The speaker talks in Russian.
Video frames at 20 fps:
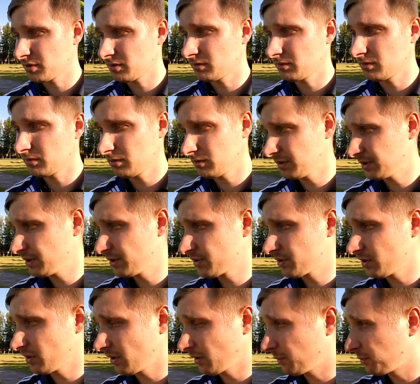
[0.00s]

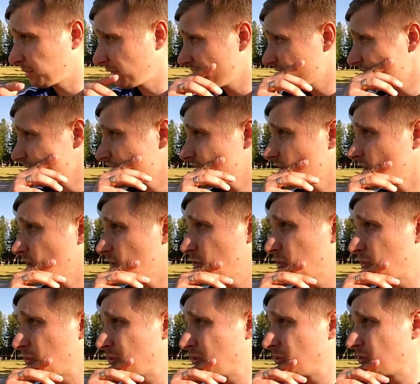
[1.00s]
Единственное положительное, я
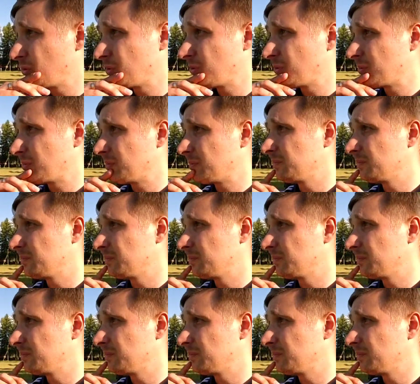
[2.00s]
думаю,